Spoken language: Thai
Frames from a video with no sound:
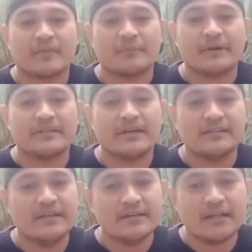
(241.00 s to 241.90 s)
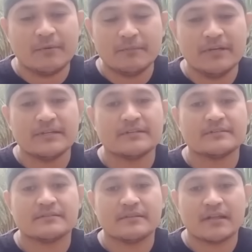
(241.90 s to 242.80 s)
ไปถึงก็ยิงได้ผมเลย
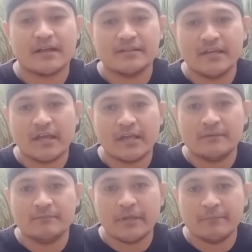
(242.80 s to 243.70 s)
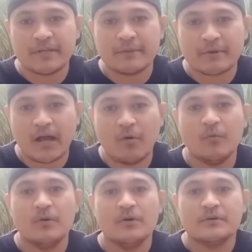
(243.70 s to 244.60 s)
แล้วก็ ยิงเอ็นเอ็มเจ็ดเก้า
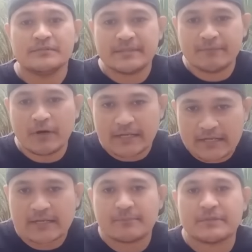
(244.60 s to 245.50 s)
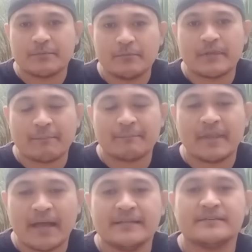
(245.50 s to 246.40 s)
สิบวัานัดกับ แต่ผมนับได้